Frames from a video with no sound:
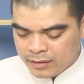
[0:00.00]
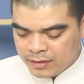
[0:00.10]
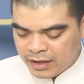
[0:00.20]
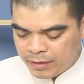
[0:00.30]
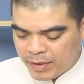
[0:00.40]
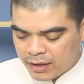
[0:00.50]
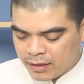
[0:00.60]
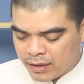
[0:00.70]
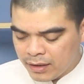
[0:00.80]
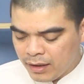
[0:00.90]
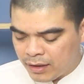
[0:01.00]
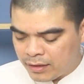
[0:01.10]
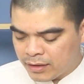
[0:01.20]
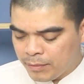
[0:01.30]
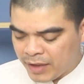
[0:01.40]
chỉ biết kính
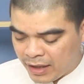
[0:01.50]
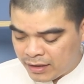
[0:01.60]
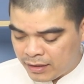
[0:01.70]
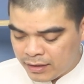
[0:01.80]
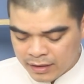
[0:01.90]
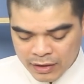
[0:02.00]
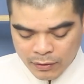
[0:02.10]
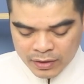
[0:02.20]
cẩn tâm thành, nếu